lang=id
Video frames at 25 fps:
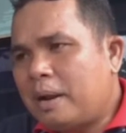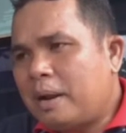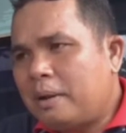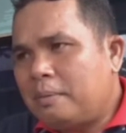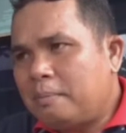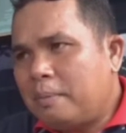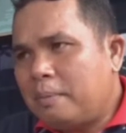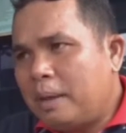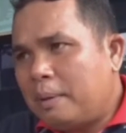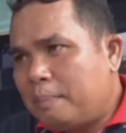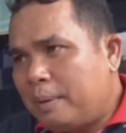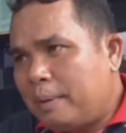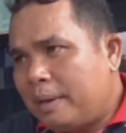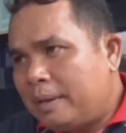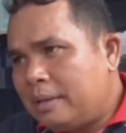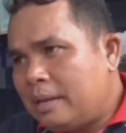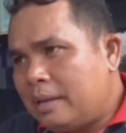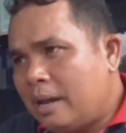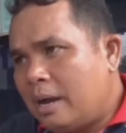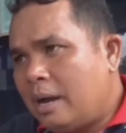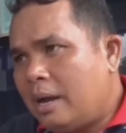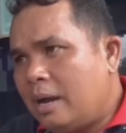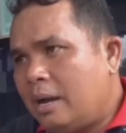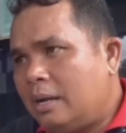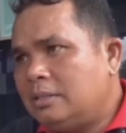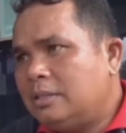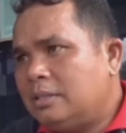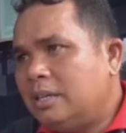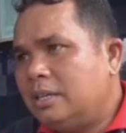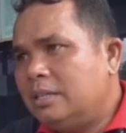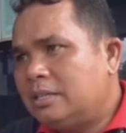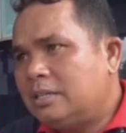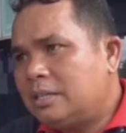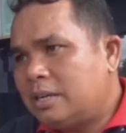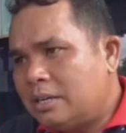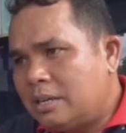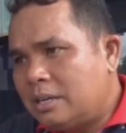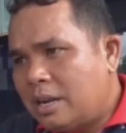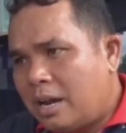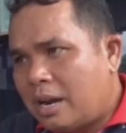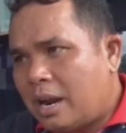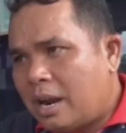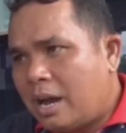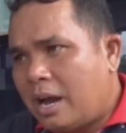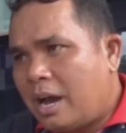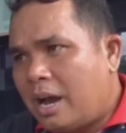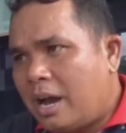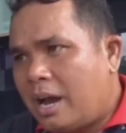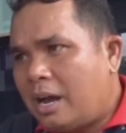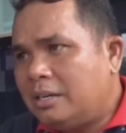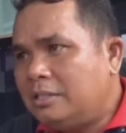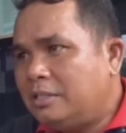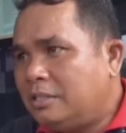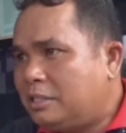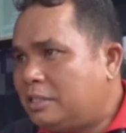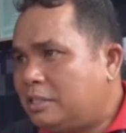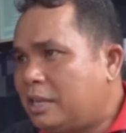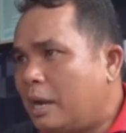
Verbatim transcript: plat BP-nya, jenis kendaraan,